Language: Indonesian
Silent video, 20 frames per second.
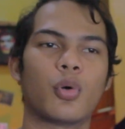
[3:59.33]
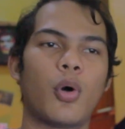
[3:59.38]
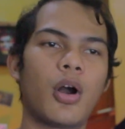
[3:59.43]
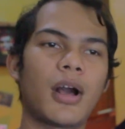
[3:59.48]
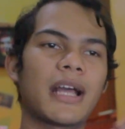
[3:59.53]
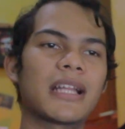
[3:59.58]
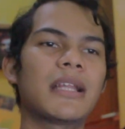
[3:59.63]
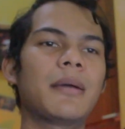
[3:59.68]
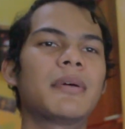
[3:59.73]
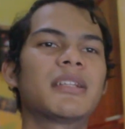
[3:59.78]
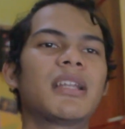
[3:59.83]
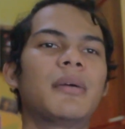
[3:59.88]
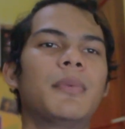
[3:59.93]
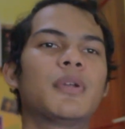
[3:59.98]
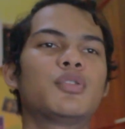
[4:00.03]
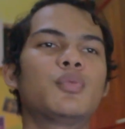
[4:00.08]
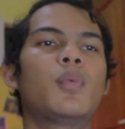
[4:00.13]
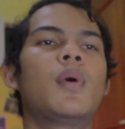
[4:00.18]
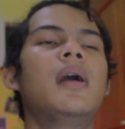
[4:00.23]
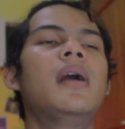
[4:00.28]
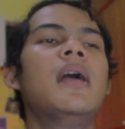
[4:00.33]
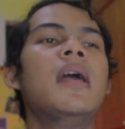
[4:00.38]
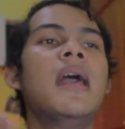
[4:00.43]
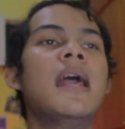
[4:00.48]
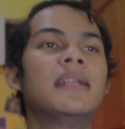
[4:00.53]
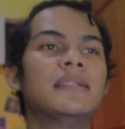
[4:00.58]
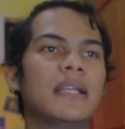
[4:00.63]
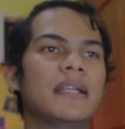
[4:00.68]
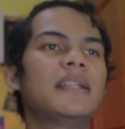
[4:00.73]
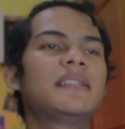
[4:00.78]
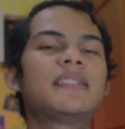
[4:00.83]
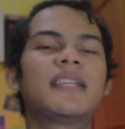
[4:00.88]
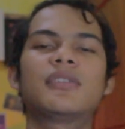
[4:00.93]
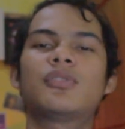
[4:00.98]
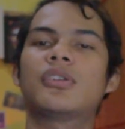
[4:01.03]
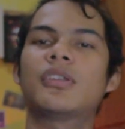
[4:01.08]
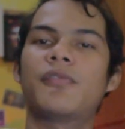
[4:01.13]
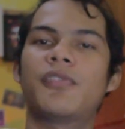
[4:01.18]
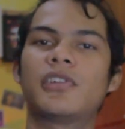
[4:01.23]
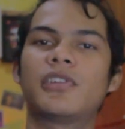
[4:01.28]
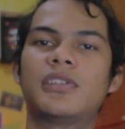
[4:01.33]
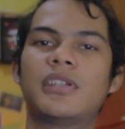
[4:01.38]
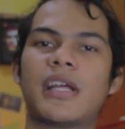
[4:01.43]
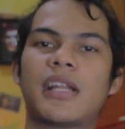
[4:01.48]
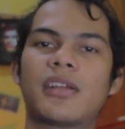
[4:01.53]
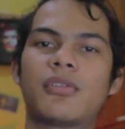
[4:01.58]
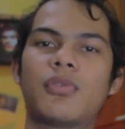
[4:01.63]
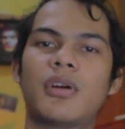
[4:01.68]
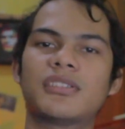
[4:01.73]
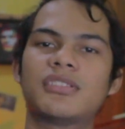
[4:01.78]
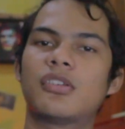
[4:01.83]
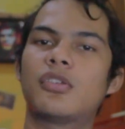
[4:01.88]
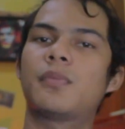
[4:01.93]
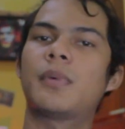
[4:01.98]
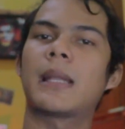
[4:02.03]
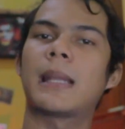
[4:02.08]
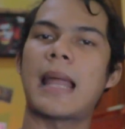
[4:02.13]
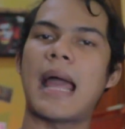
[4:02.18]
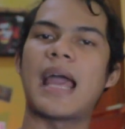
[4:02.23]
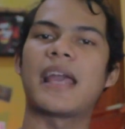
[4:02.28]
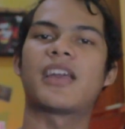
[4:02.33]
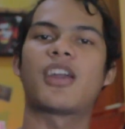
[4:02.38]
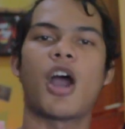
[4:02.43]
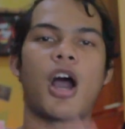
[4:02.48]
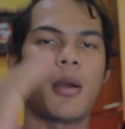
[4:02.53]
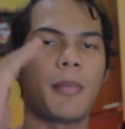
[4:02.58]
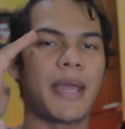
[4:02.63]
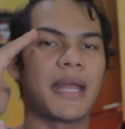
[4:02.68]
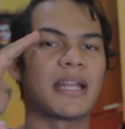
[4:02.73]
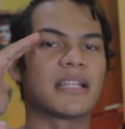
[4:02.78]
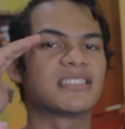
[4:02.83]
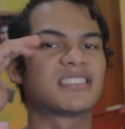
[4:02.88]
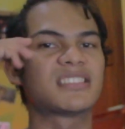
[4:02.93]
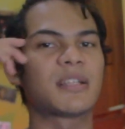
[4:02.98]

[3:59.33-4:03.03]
Oke teman-teman semua jadi segitu aja video dari gua jangan lupa like, comment, and